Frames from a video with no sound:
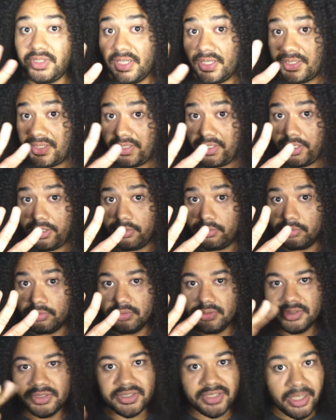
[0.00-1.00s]

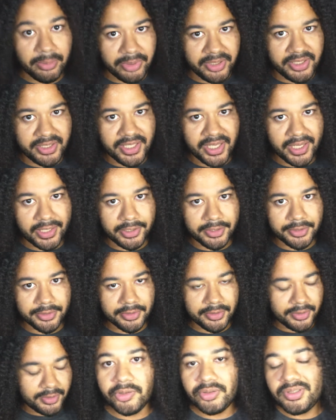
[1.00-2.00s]
Terceiro, estabilidade.
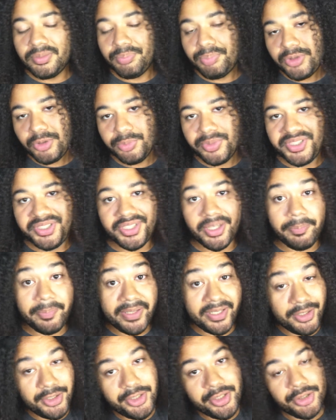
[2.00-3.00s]
Eu simplesmente já
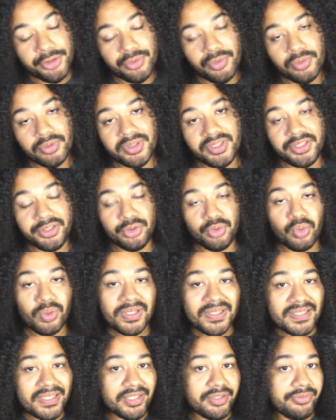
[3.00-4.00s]
perdi as contas de
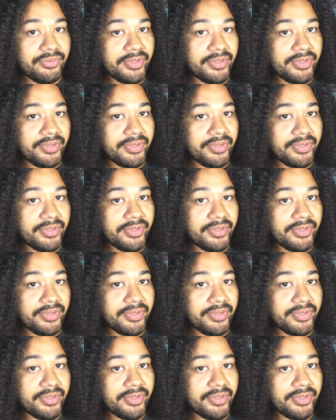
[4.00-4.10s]
quantas